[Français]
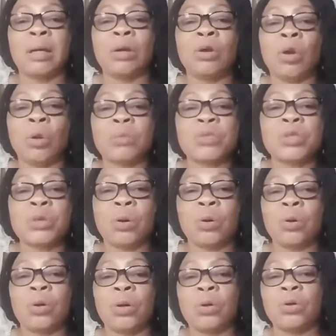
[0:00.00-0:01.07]

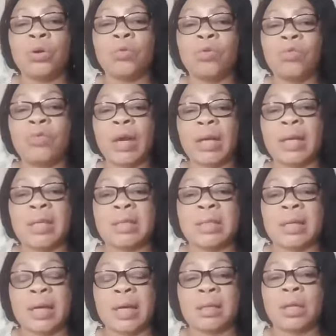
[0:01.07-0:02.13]
l'option de vous faire des
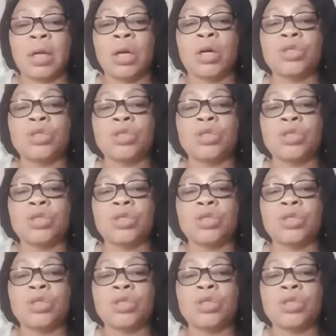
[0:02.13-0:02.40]
directs.